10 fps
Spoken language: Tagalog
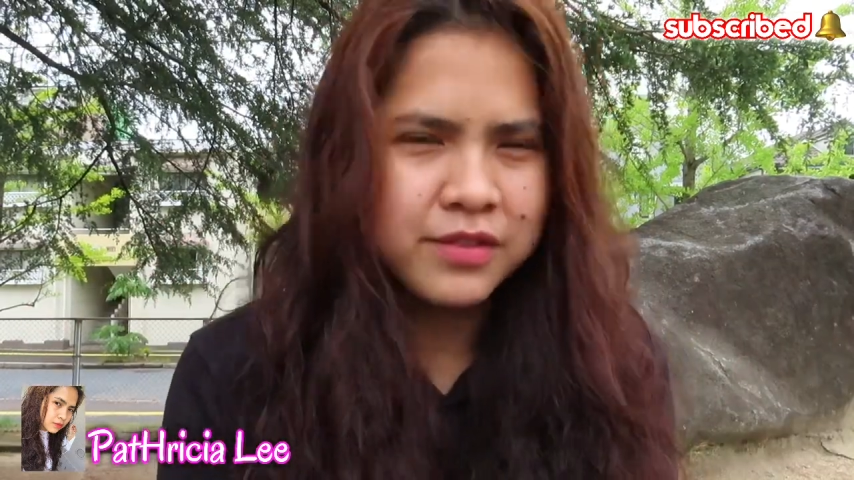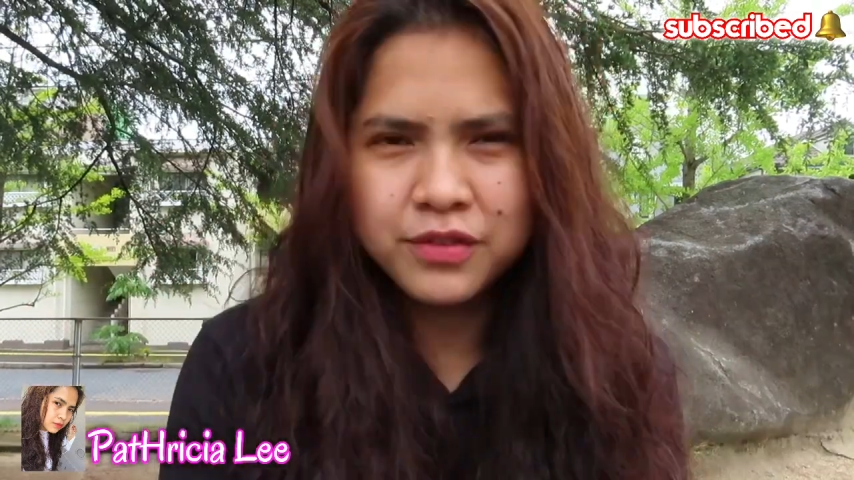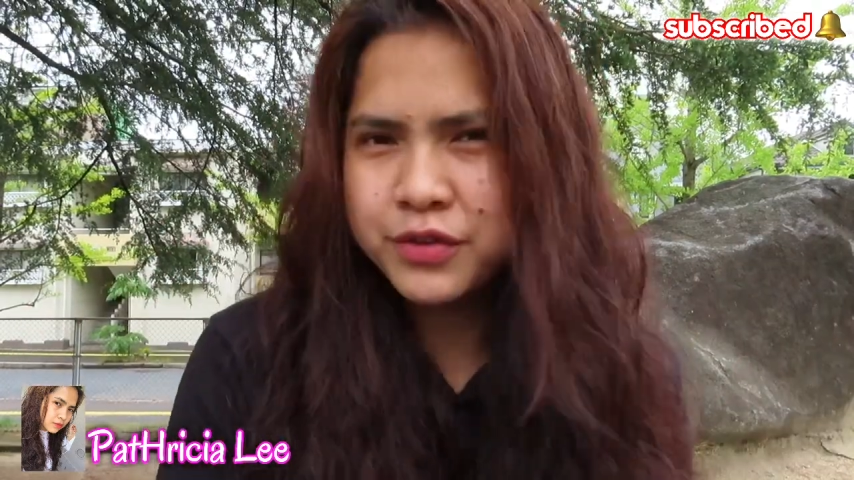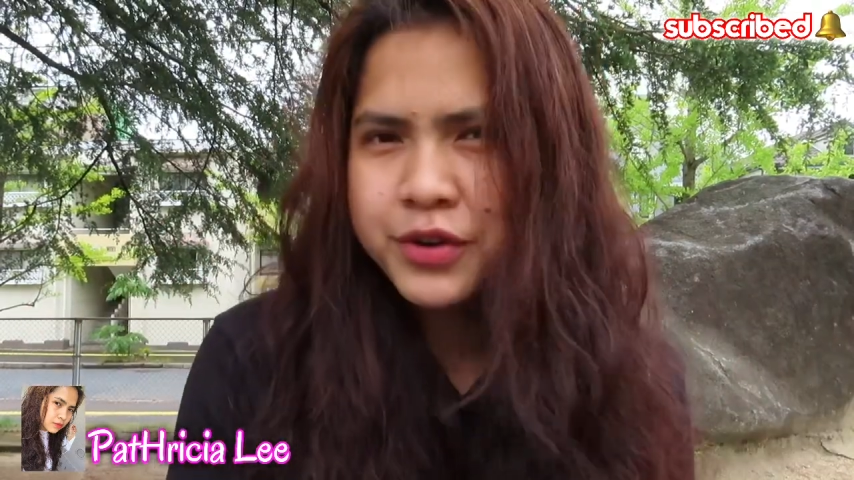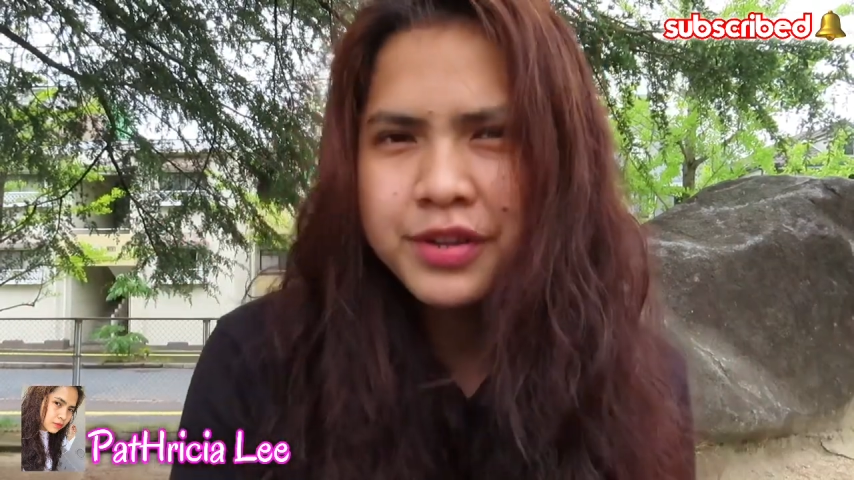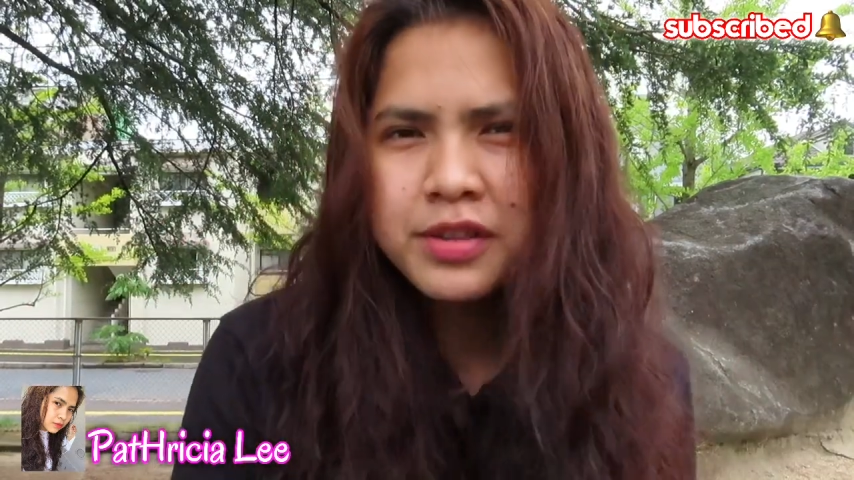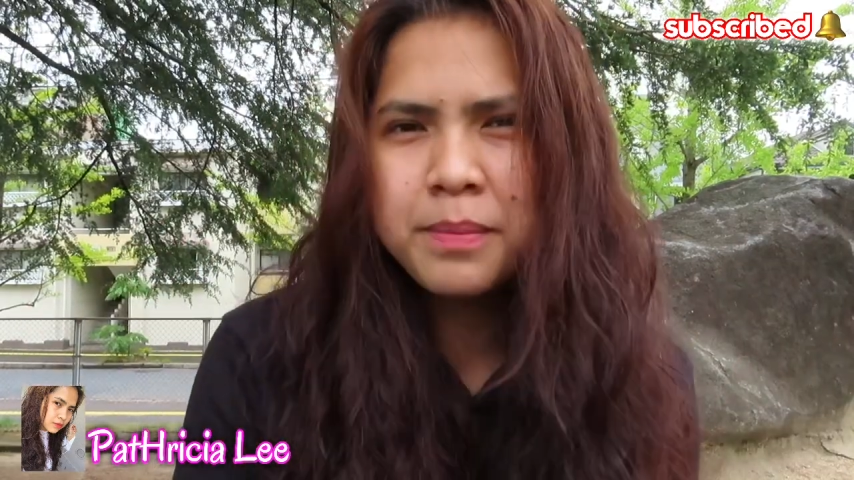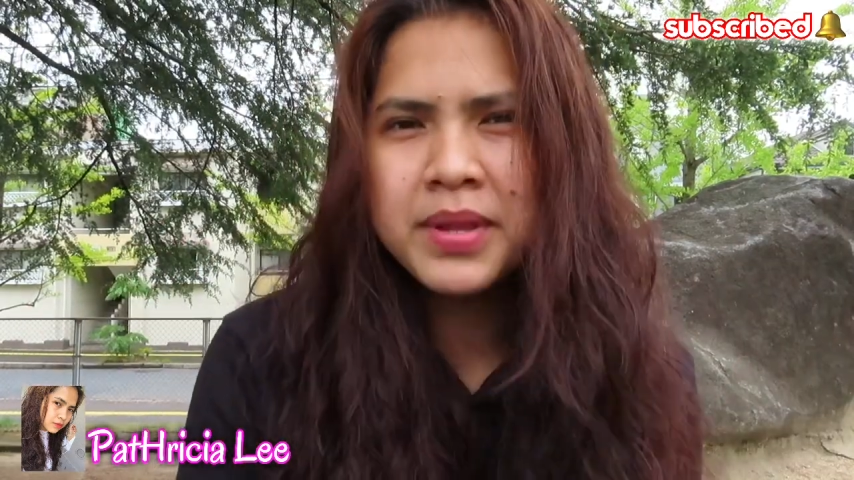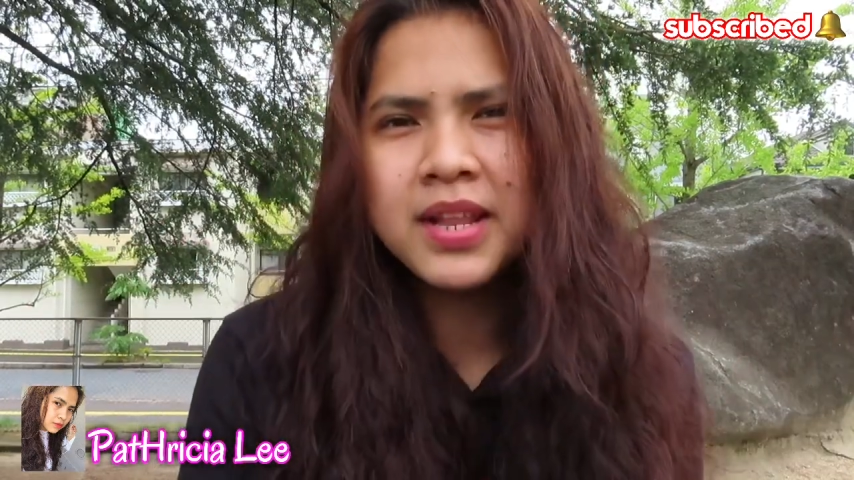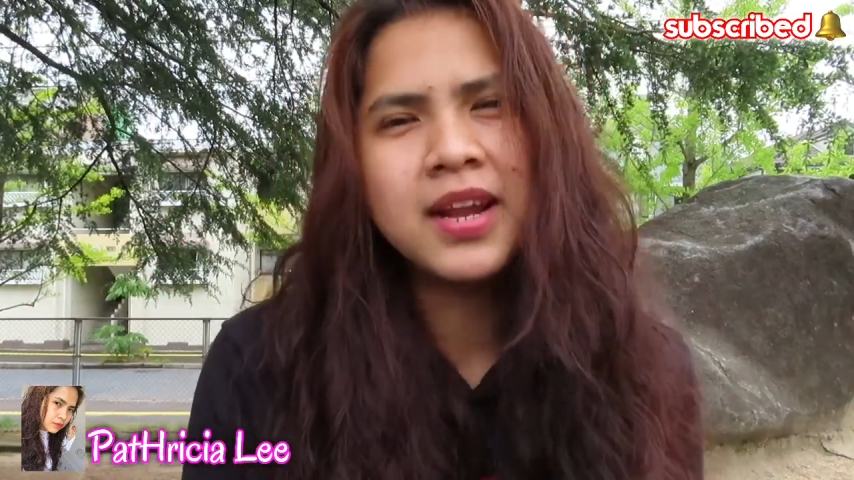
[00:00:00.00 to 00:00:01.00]
dessert na
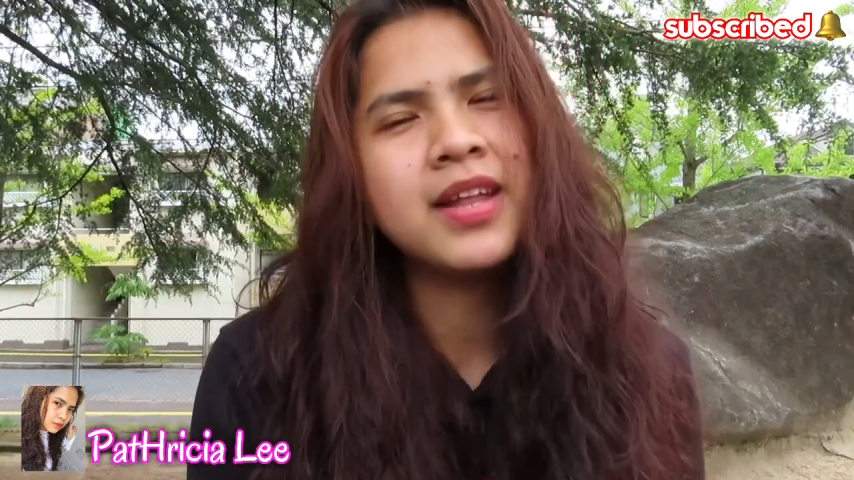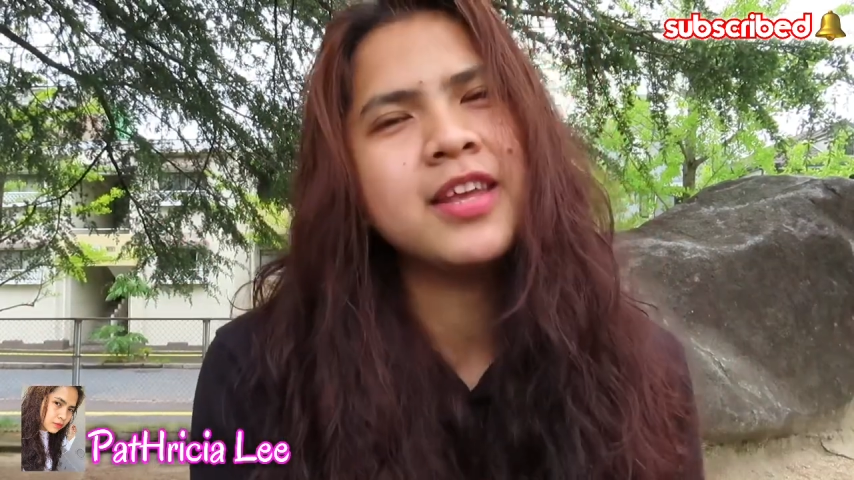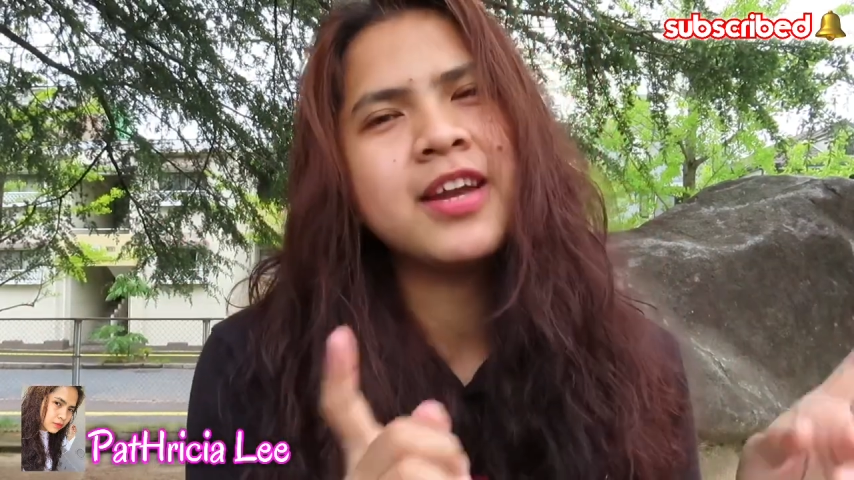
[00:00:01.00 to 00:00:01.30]
binili natin